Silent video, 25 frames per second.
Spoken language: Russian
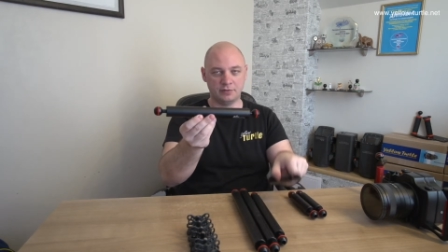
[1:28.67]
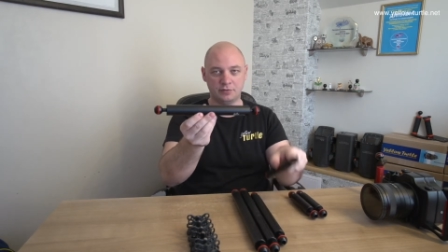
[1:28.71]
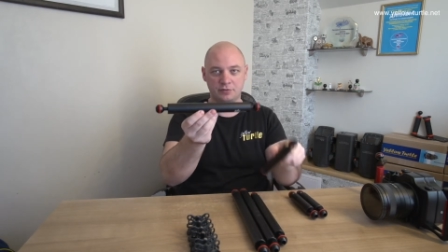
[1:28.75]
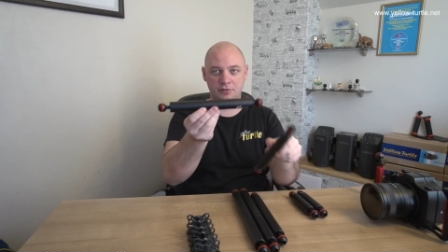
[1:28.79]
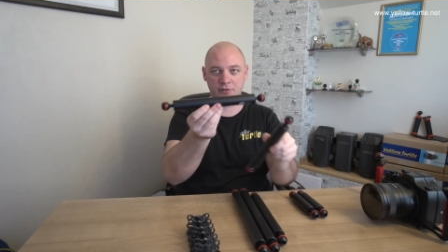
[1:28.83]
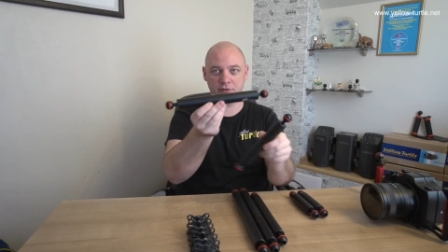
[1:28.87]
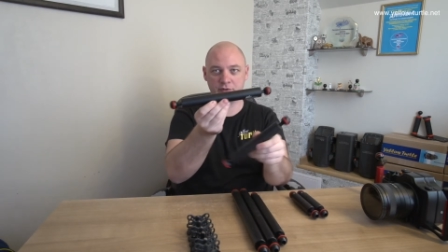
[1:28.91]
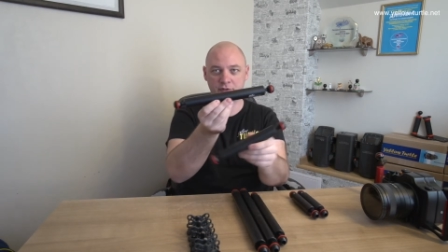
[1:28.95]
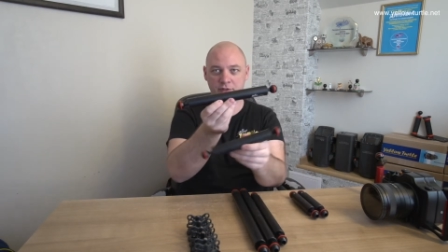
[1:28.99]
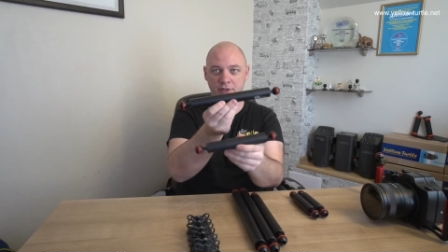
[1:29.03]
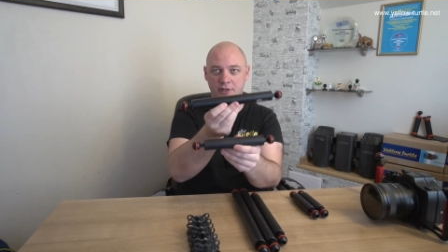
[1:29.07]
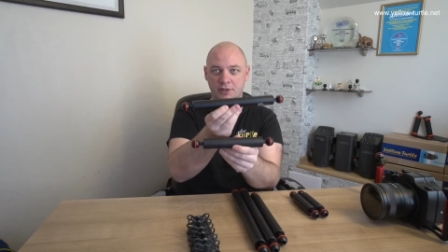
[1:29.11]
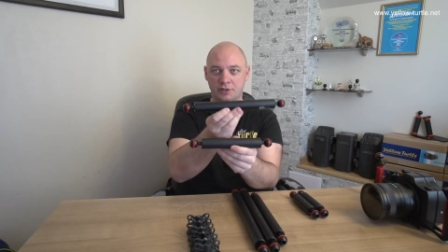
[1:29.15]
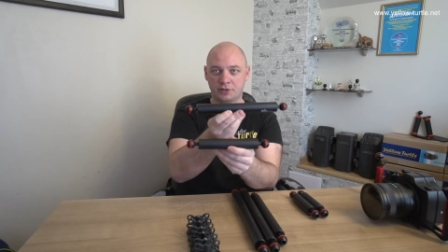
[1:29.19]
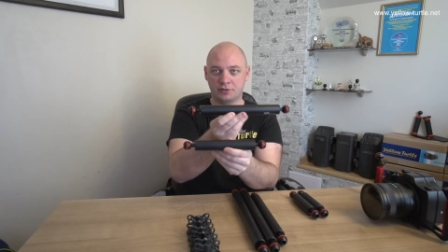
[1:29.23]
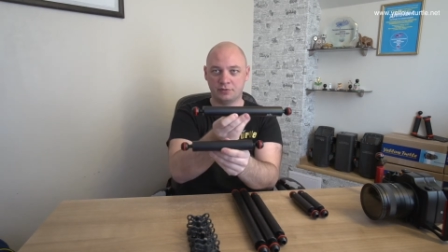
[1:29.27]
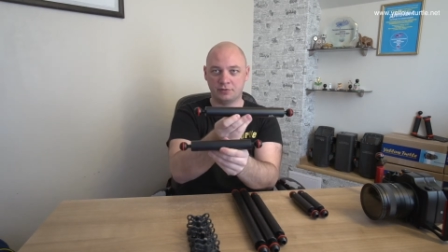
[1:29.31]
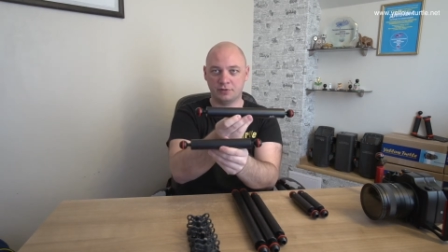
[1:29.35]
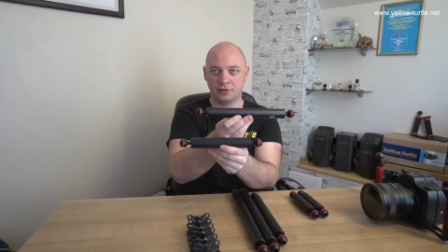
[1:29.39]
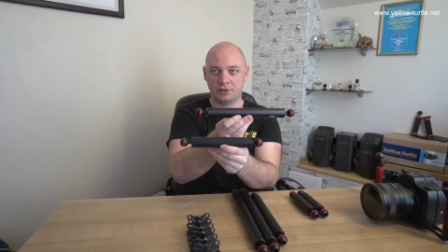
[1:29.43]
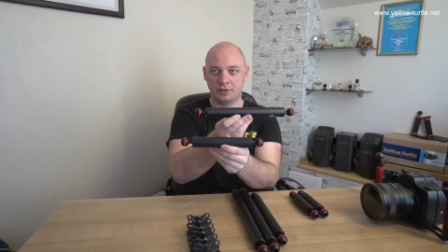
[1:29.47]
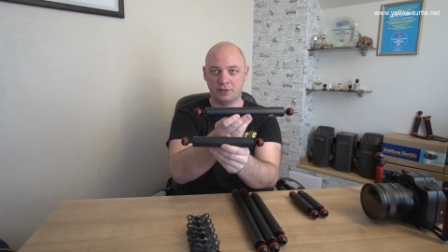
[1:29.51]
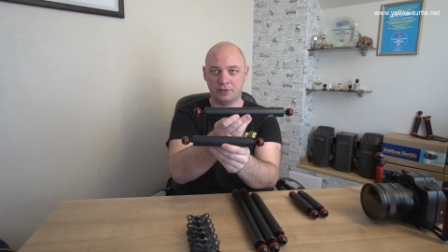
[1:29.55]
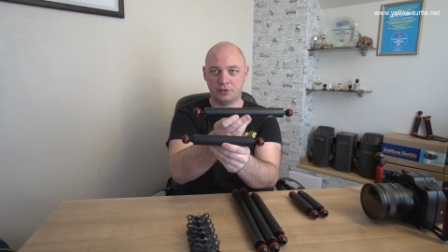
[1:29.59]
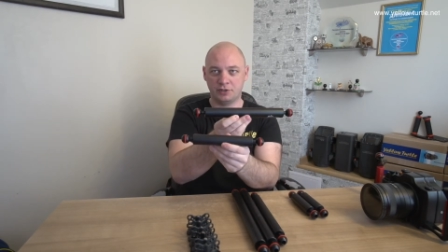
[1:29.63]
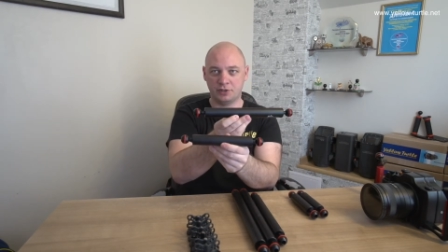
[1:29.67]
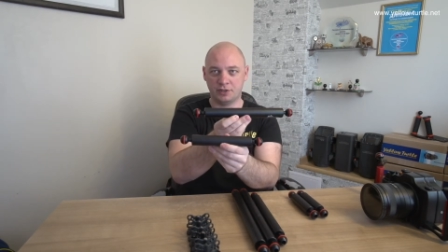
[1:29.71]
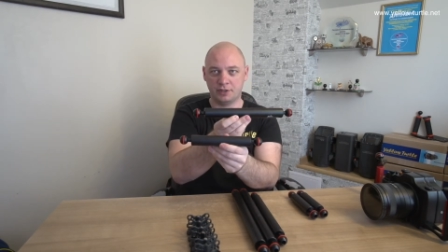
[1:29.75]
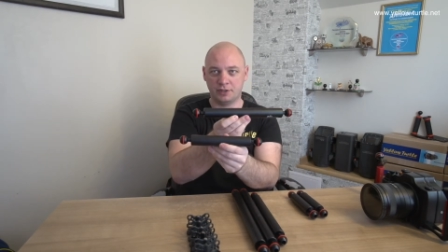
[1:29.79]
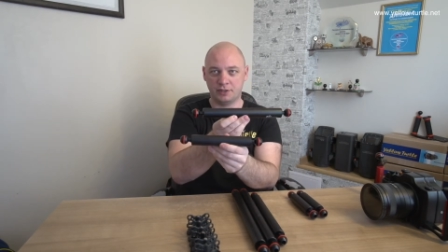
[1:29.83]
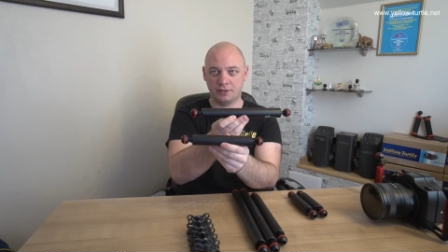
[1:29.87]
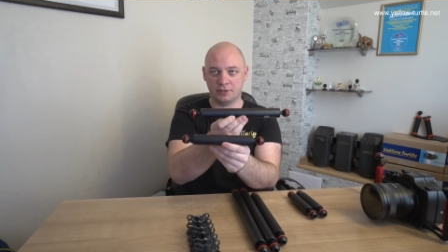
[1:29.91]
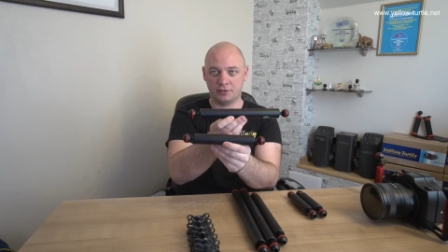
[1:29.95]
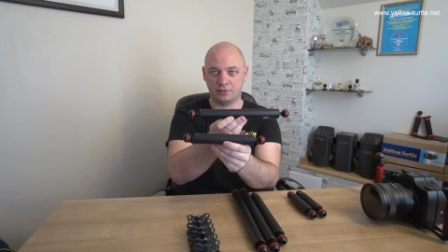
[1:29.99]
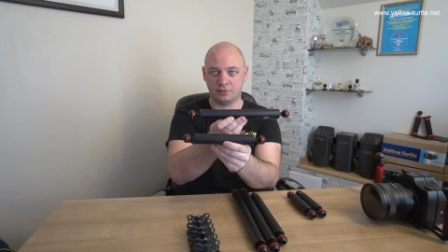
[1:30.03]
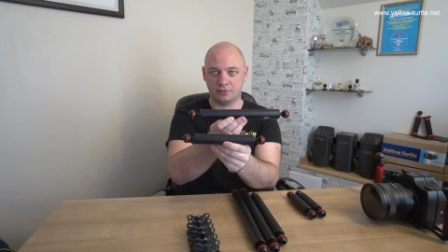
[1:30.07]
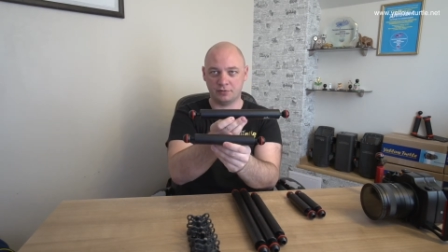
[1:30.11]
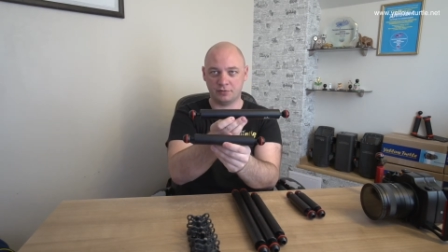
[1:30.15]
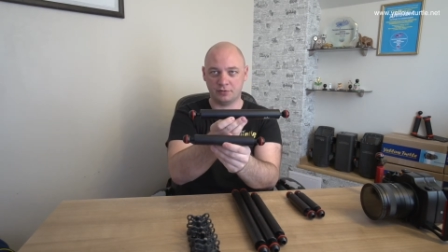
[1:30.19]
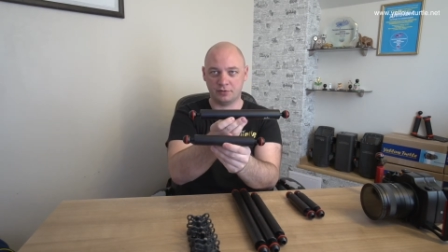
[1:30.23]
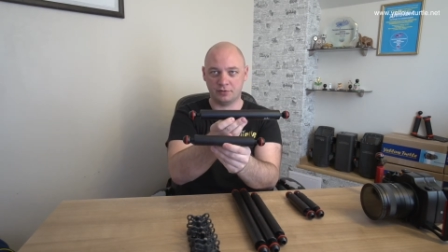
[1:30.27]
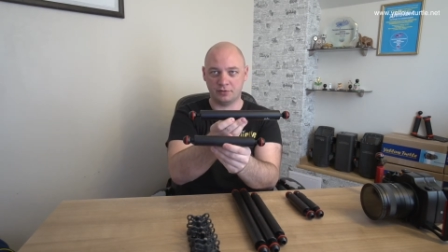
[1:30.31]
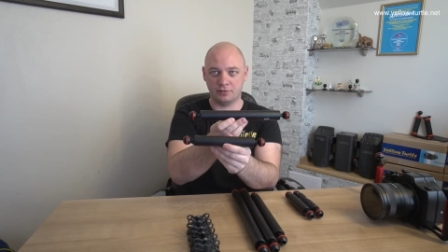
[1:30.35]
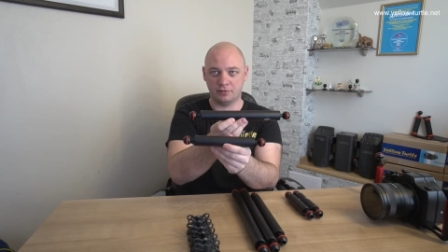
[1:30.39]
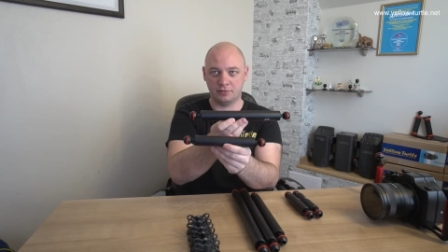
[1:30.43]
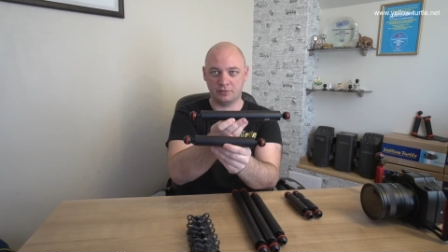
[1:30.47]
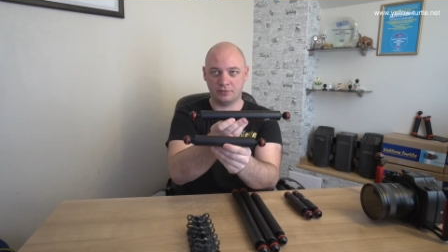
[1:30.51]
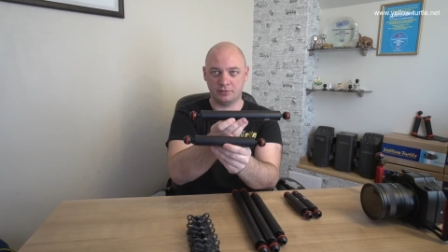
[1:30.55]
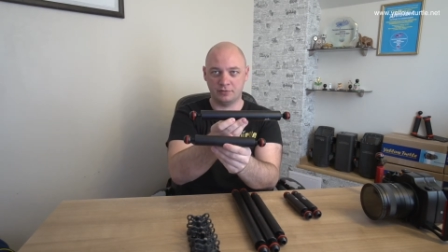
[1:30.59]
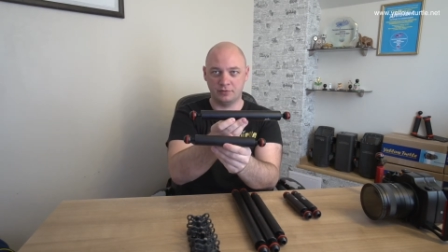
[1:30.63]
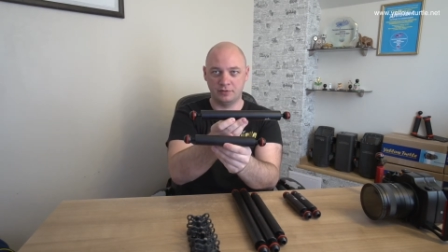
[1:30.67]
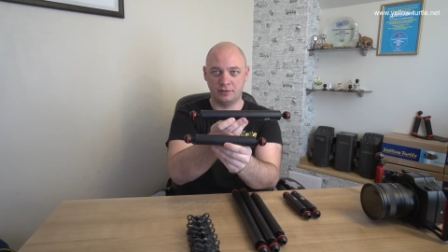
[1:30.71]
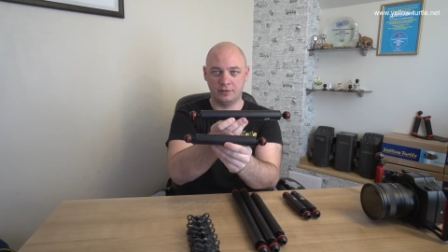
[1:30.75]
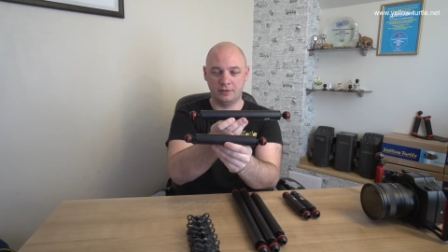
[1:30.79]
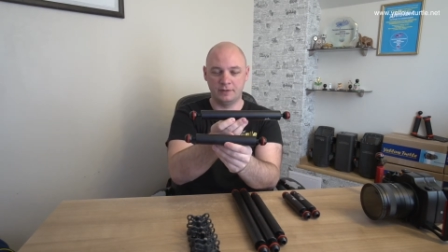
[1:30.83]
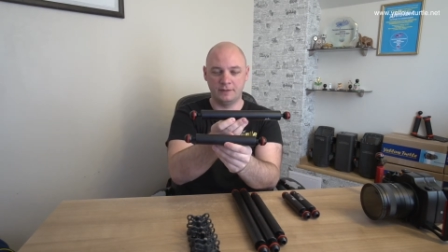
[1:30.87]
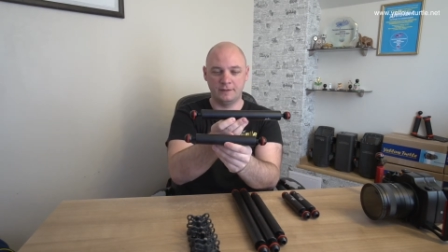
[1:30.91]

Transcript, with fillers: точно так же он отличается от 100